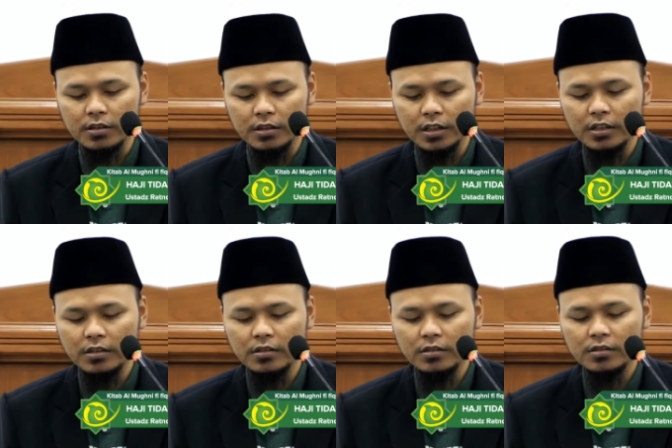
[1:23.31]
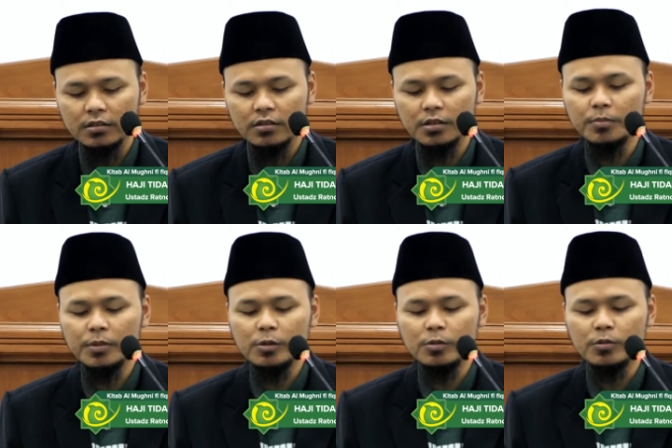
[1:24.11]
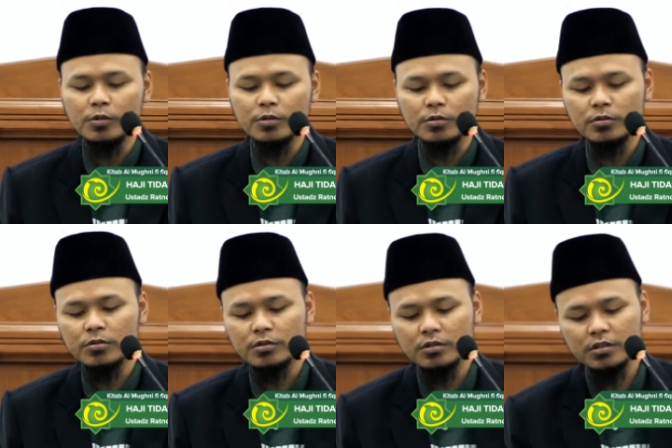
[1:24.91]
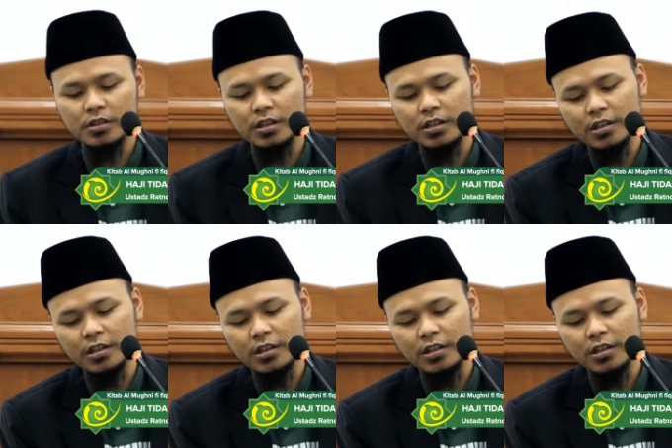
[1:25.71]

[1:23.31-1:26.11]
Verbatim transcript: dan demi umurku ya,